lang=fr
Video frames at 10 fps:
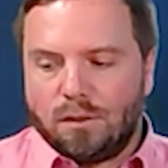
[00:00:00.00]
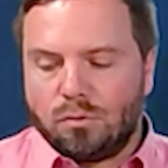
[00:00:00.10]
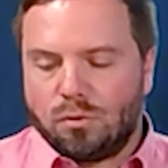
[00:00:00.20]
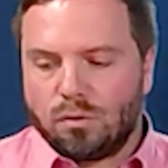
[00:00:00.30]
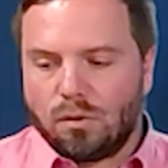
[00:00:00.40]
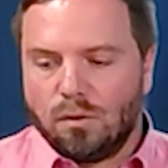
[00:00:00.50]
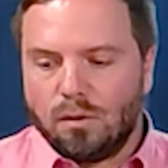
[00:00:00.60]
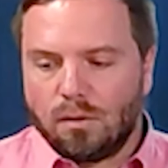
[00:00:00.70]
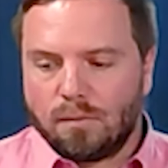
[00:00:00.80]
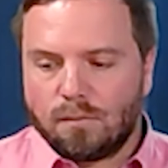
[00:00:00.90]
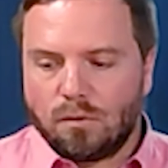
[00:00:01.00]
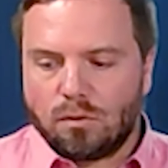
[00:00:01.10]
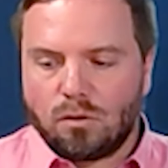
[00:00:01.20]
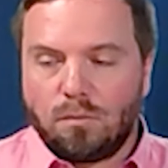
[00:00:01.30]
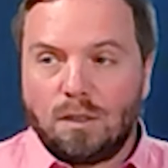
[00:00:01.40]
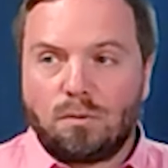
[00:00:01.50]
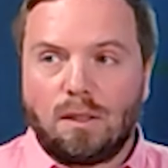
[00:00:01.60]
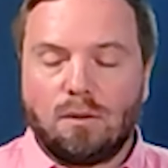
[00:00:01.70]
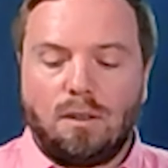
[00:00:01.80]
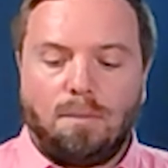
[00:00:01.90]
toujours l'autonomie
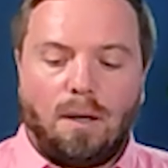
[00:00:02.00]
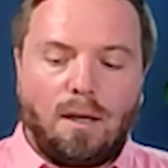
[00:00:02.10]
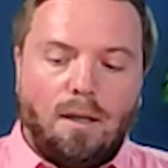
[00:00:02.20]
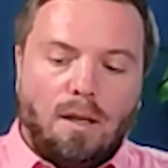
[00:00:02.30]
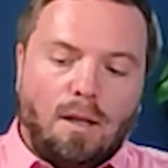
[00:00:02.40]
souhaitée au départ.